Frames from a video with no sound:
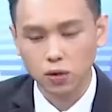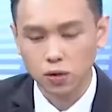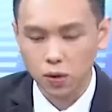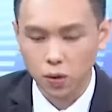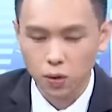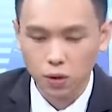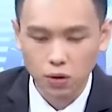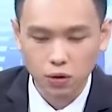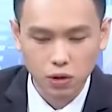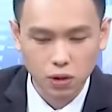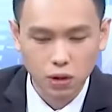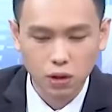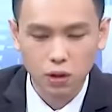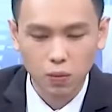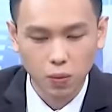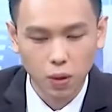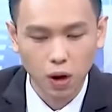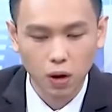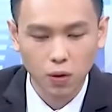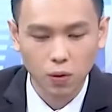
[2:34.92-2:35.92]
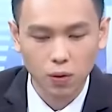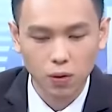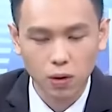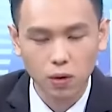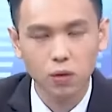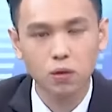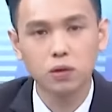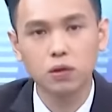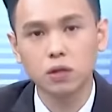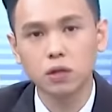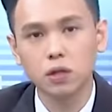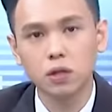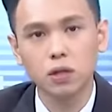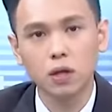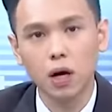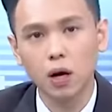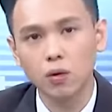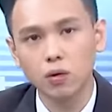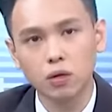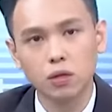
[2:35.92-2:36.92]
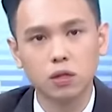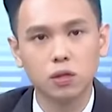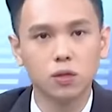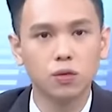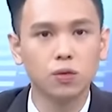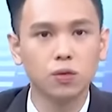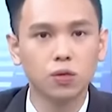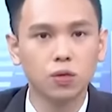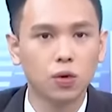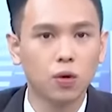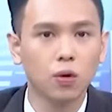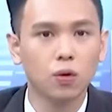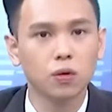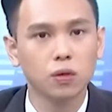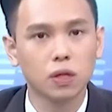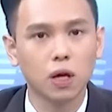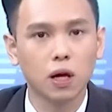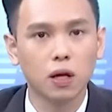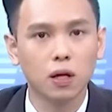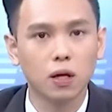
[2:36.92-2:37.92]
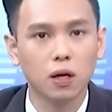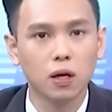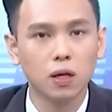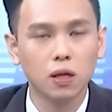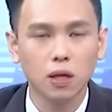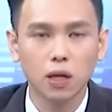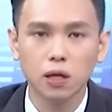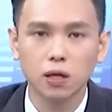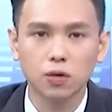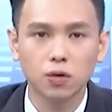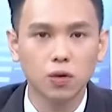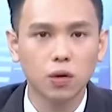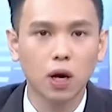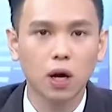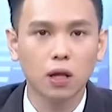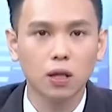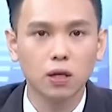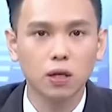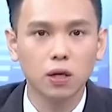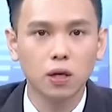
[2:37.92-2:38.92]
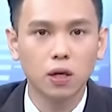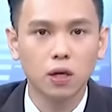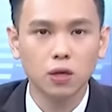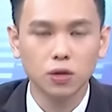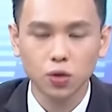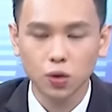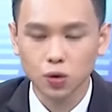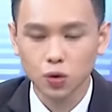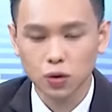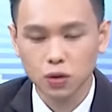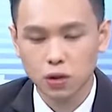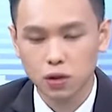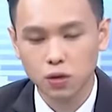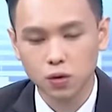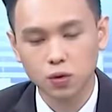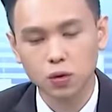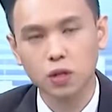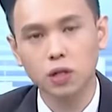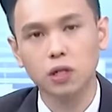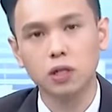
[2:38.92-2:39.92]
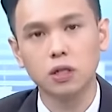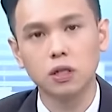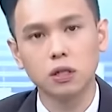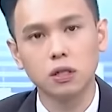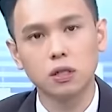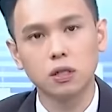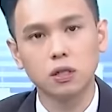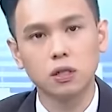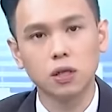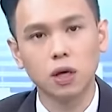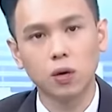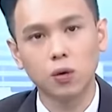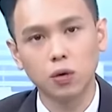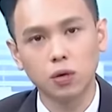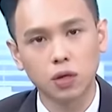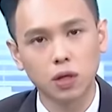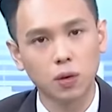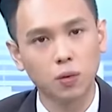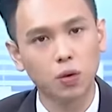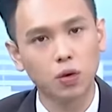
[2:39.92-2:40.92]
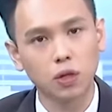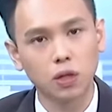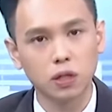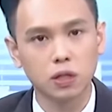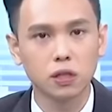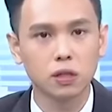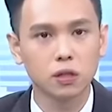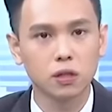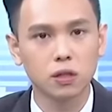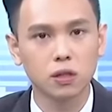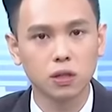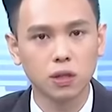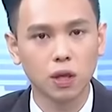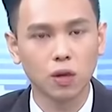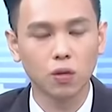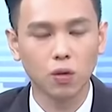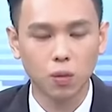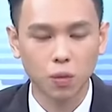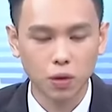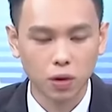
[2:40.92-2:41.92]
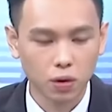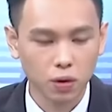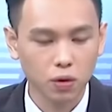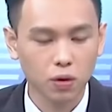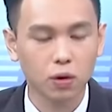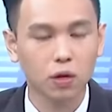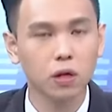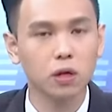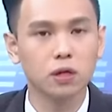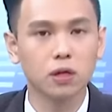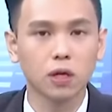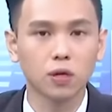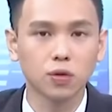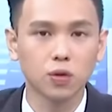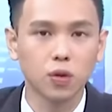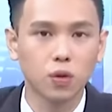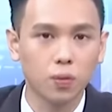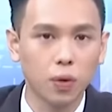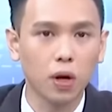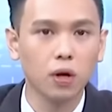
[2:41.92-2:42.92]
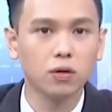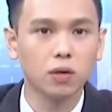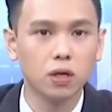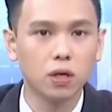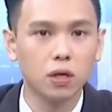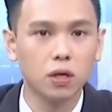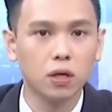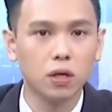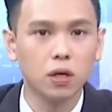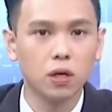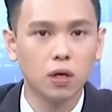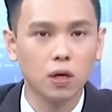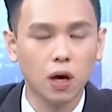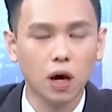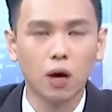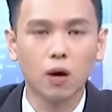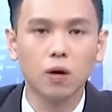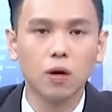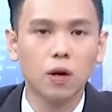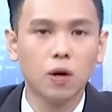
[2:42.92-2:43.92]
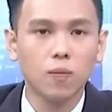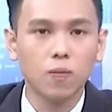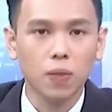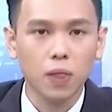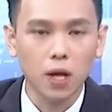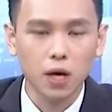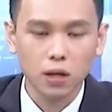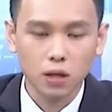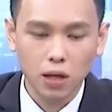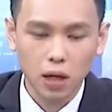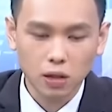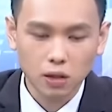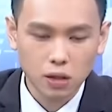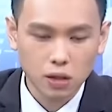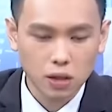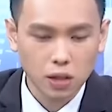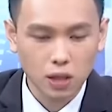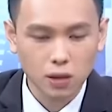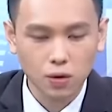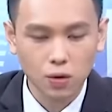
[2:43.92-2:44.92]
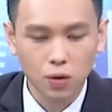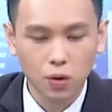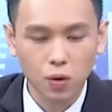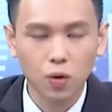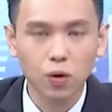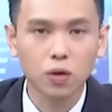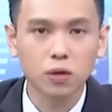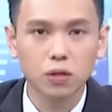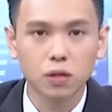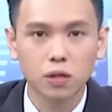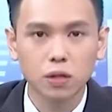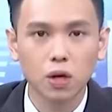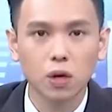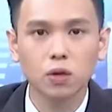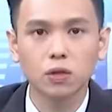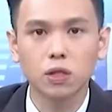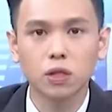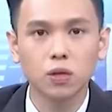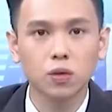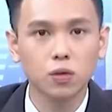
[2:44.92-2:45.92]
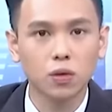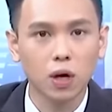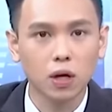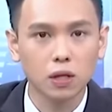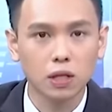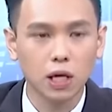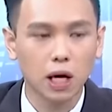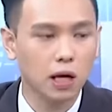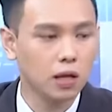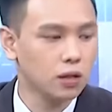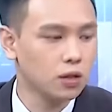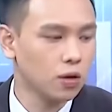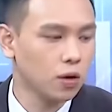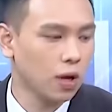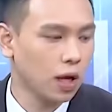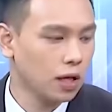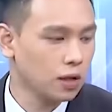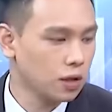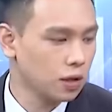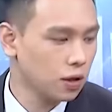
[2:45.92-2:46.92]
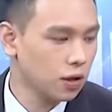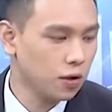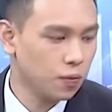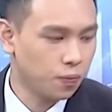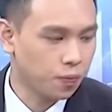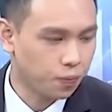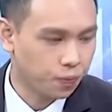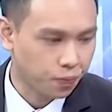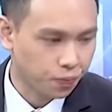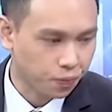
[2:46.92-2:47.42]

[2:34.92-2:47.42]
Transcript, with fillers: 周都会有新的标股，因为资金它会持续去扩散。那你去看。就算指数在年线之上或跌破年线之下，我们都有可以操作的标的。好，那当这三周过了之后，进入到下一周，来这里